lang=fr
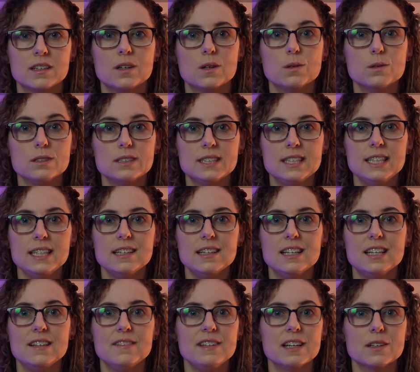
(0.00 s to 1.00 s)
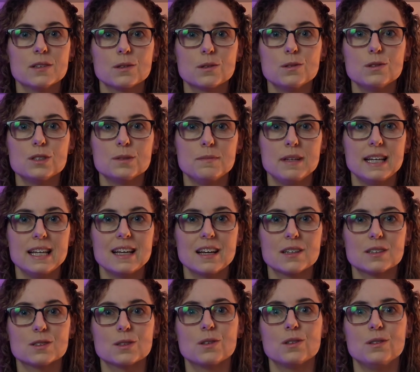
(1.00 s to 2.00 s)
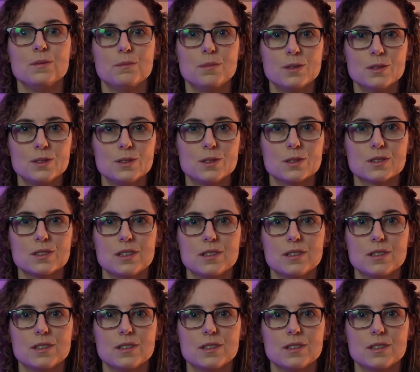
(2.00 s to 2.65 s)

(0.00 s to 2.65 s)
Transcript: Aussi, les viandes rouges maigres sont une bonne source